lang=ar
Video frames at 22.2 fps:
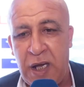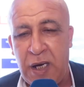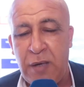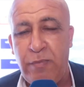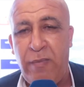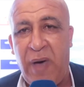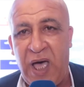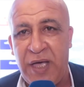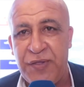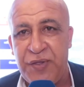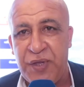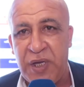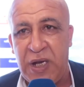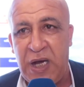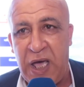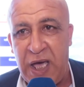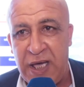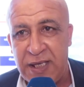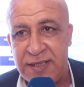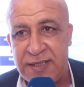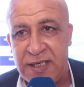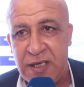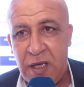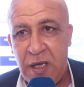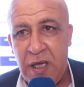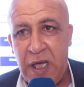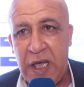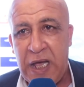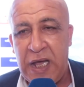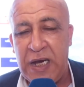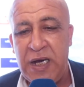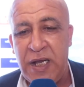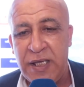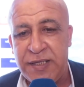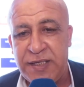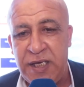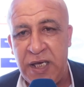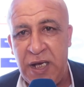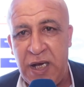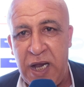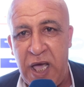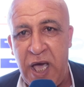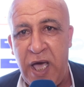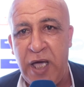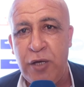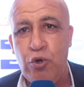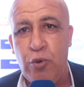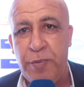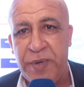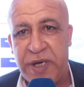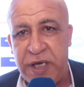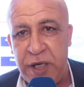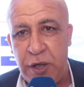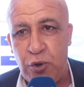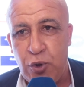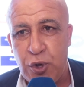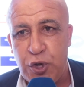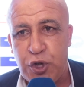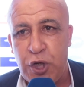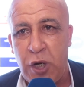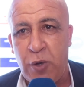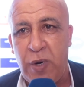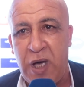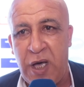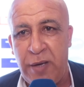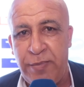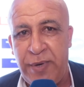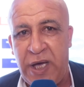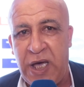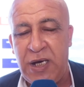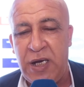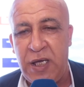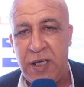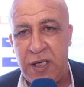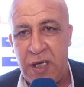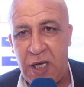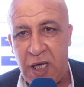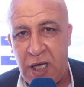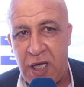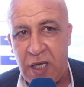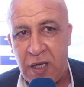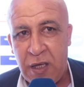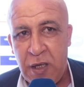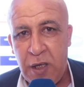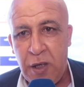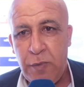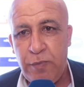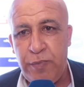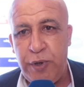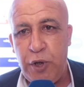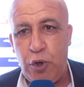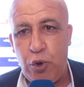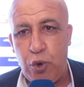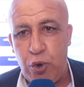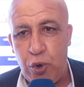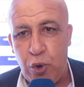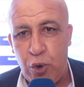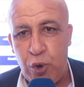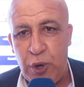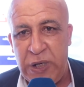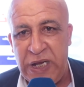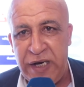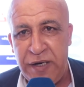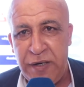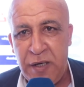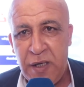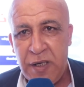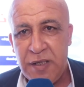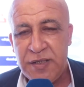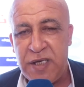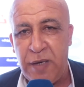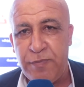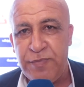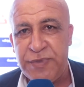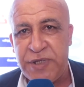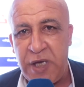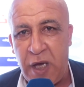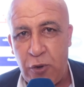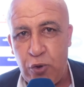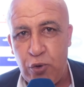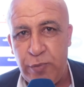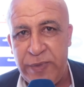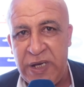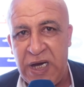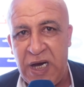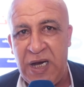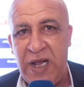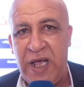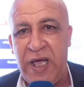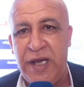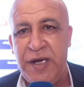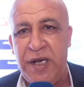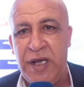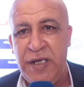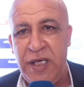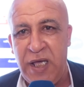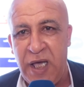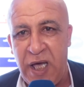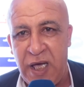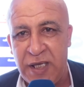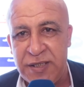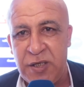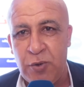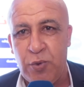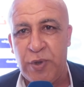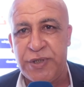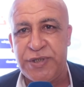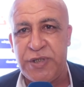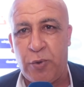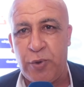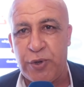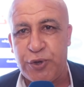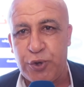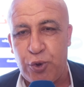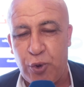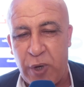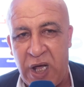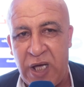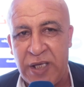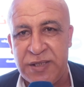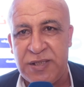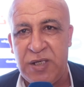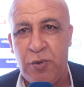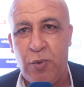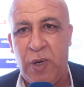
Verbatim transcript: المعضلات التي لا يمكن الجواب عليها بحلول تمتح من الأنانيات والتوترات